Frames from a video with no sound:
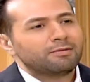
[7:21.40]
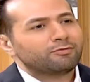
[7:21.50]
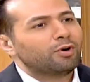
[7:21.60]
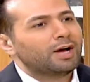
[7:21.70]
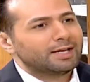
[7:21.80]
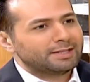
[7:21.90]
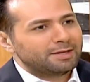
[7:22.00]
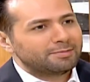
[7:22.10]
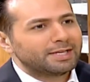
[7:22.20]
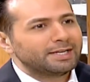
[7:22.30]
مفتوحه
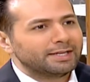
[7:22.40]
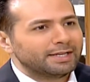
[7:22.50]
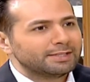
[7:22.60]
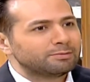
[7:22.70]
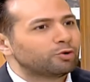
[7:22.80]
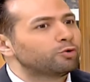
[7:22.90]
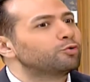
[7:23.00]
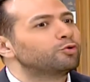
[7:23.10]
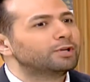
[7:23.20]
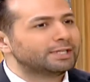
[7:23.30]
قدام كل الناس بضروري
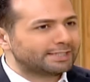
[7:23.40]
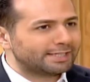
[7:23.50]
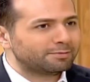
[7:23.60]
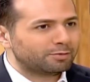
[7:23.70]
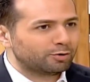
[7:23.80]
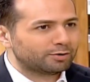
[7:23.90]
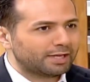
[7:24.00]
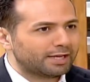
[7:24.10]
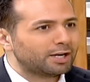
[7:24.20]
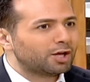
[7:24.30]
يكونوا نازلين
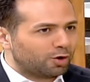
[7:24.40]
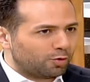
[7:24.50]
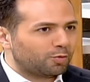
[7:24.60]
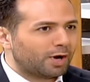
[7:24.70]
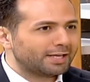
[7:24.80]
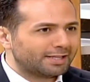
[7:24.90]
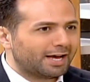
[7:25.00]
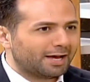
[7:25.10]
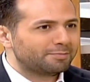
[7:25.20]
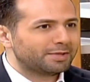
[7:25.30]
بالاوتيل وهيدي
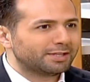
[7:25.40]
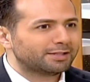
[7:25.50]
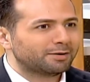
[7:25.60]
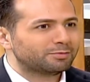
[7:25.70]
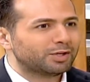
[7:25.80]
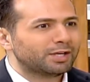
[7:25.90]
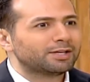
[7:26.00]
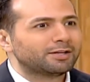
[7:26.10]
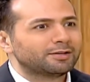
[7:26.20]
اهميتها مش هيك؟